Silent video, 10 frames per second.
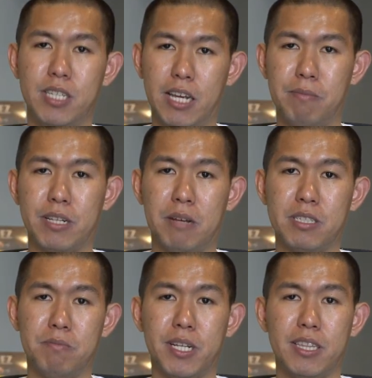di game pertama
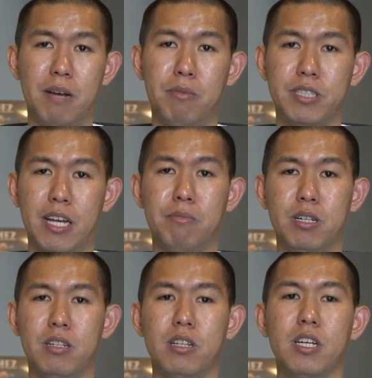sempat
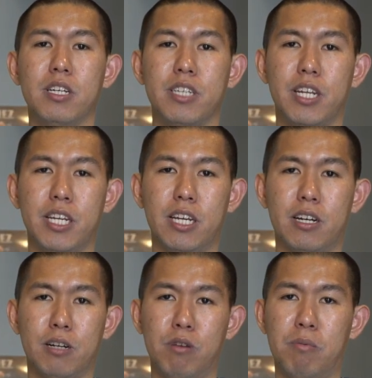double-double. Jadi
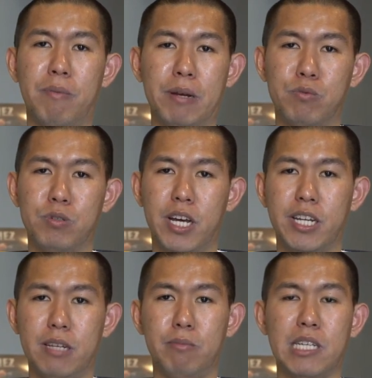kedua pemain muda
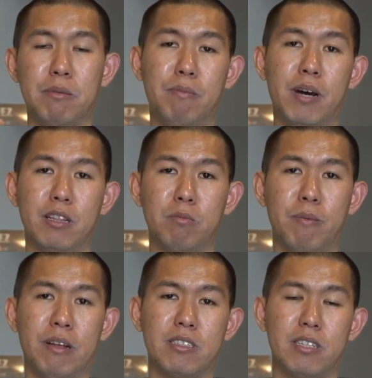ini bisa membantu
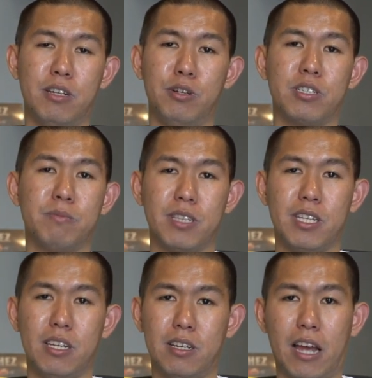pemain senior
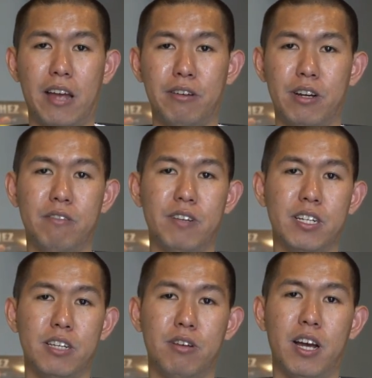seperti Kyrie
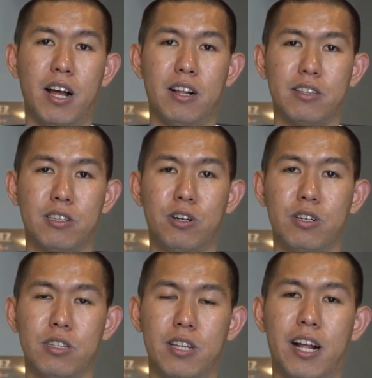Irving dan juga Al, Thorn
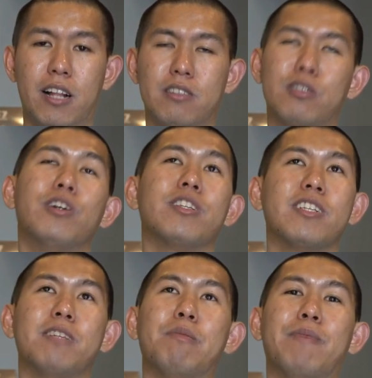Al
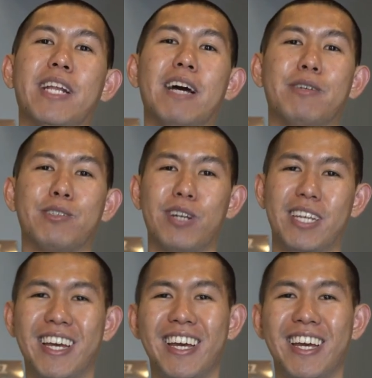Thornton pemain lama, sorry,